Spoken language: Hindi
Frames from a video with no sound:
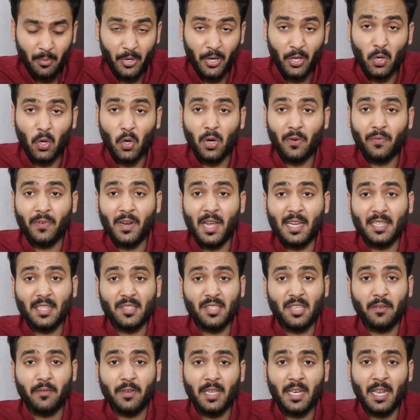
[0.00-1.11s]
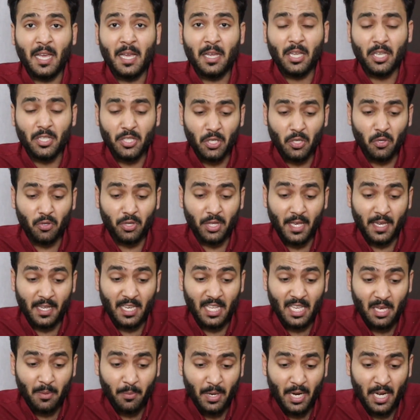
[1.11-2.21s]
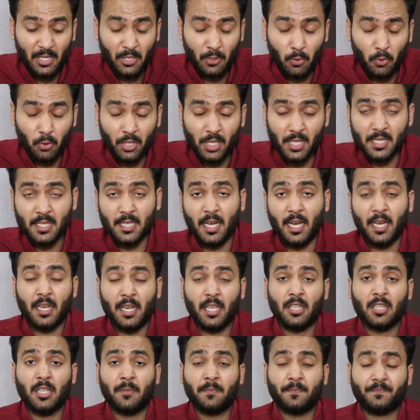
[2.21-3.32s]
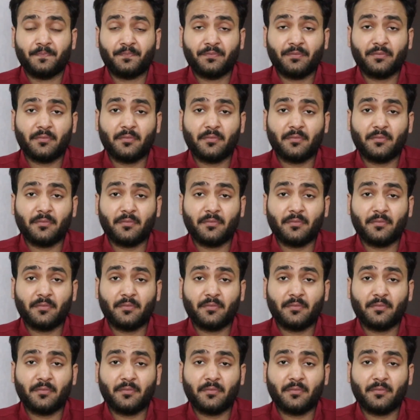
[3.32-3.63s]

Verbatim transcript: बड़ी खौफनाक तस्वीर हैं कि जिनको देखने के बाद ख़ुद इंसान एकदम